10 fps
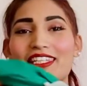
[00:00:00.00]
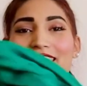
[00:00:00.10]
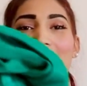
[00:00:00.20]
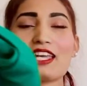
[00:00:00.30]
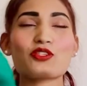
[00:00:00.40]

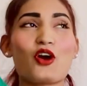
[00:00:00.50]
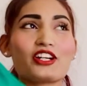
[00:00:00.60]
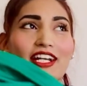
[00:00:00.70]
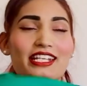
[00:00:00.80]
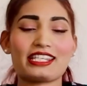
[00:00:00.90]
ये
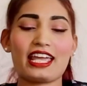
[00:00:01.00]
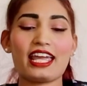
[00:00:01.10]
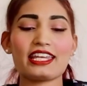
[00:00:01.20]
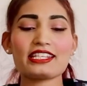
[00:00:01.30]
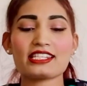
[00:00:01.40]
शॉर्ट ड्रेस है
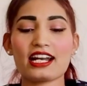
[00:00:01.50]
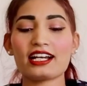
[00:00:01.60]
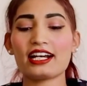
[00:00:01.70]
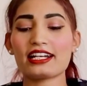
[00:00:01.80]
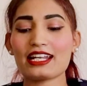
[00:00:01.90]
इस तरह
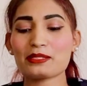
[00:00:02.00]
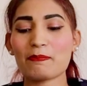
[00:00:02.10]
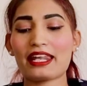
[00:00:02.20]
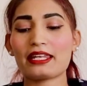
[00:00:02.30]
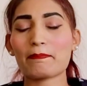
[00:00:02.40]
का ड्रेस
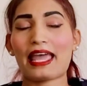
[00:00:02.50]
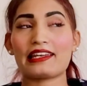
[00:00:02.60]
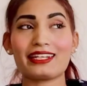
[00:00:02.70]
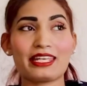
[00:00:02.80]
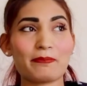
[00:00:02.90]
मैंने
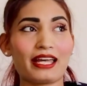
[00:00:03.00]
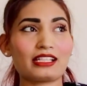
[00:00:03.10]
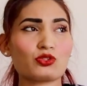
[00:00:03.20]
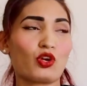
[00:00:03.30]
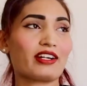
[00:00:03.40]
पहले नहीं पहना
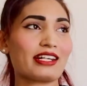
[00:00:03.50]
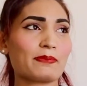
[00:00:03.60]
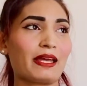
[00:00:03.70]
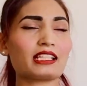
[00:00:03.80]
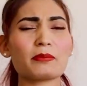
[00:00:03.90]
था शॉर्ट ड्रेस
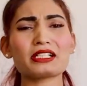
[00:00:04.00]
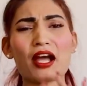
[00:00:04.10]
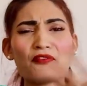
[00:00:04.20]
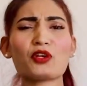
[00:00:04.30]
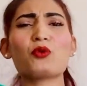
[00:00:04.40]
पहना था बट
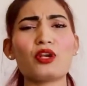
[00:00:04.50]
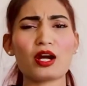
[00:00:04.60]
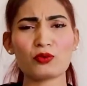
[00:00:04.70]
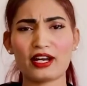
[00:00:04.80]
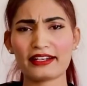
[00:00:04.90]
काफ़ी खुला
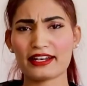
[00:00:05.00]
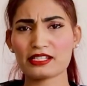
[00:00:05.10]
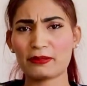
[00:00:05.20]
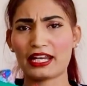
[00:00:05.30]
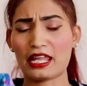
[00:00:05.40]
खुला
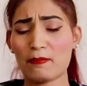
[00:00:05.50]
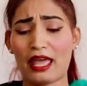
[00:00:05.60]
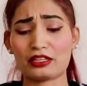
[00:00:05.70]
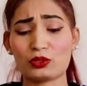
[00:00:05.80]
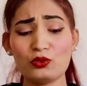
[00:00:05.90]
ड्रेस मैं नहीं
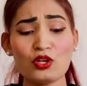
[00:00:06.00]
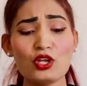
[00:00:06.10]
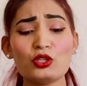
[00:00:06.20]
पहनती हूँ